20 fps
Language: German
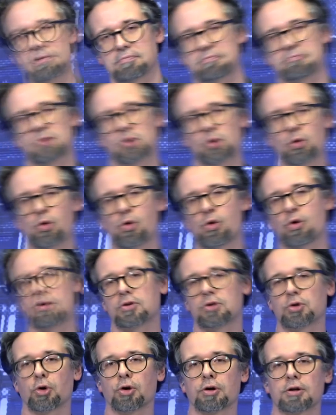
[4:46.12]
so
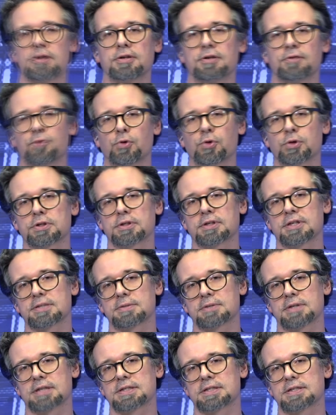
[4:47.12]
deutliche Worte,
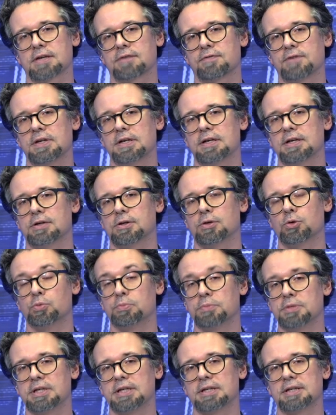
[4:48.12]
dass, dass da viele
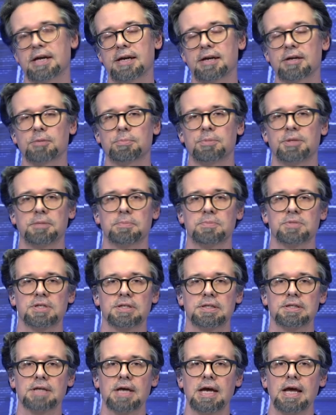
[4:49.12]
unbedingt hängen geblieben
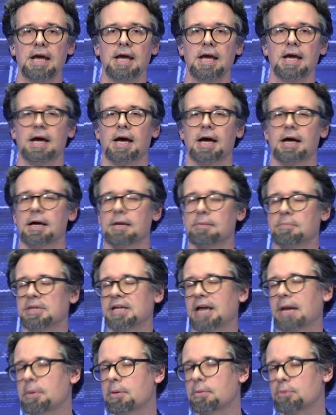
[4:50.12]
sind. Ähm,
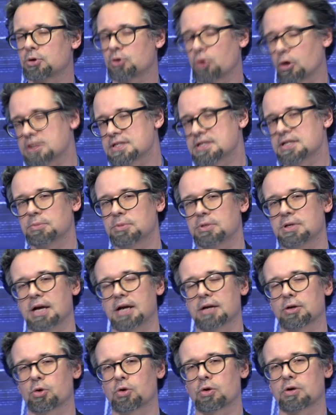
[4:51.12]
ich habe aber trotzdem den
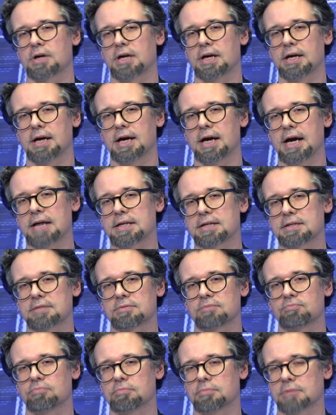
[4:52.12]
Eindruck, er
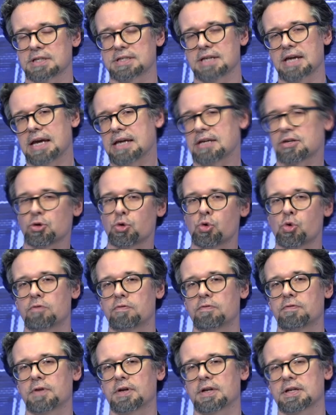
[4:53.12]
hat das
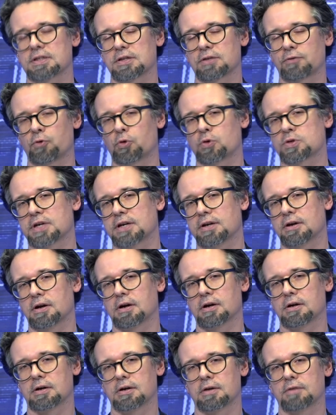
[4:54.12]
Echo, äh, das es vor
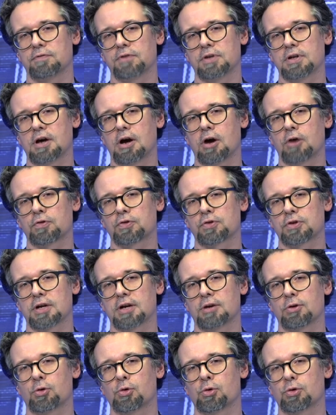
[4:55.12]
seiner äh,
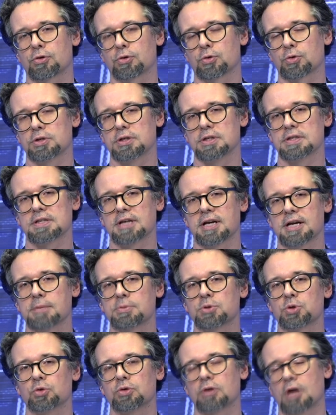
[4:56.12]
Wiederaufstellung durch ihn
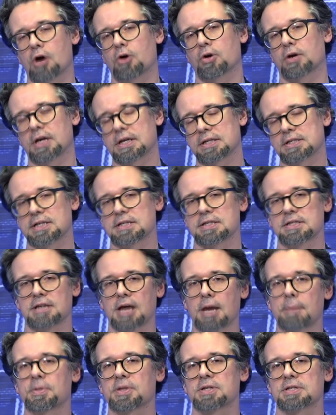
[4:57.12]
selbst und auch jetzt, als sich
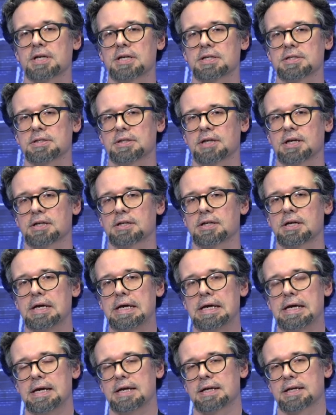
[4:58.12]
abgezeichnet hat,
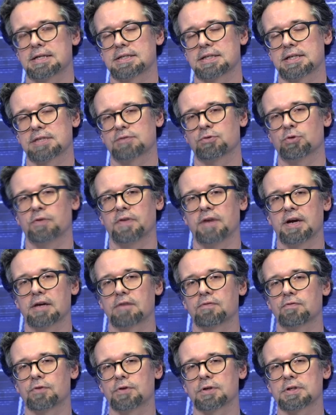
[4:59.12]
dass er es wohl
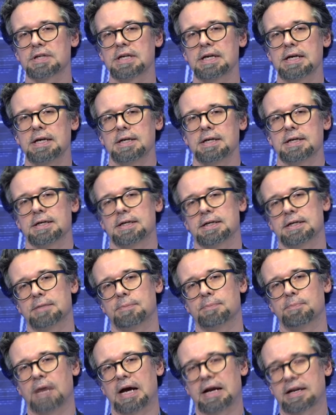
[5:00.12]
werden wird,
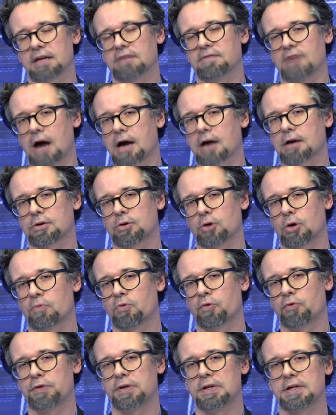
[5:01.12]
ähm, hat er wahrgenommen,
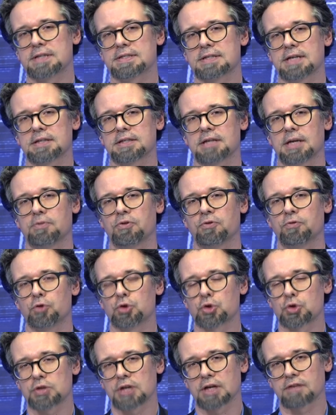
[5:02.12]
wo viele gesagt haben, wir
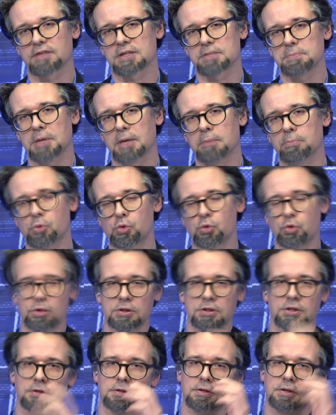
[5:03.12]
wünschen uns etwas mehr
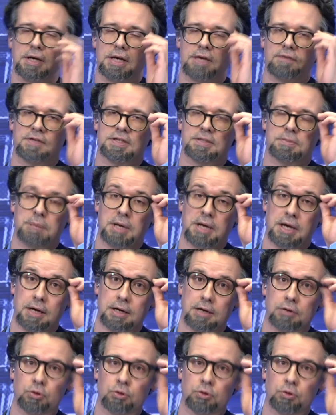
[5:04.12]
Mut, etwas mehr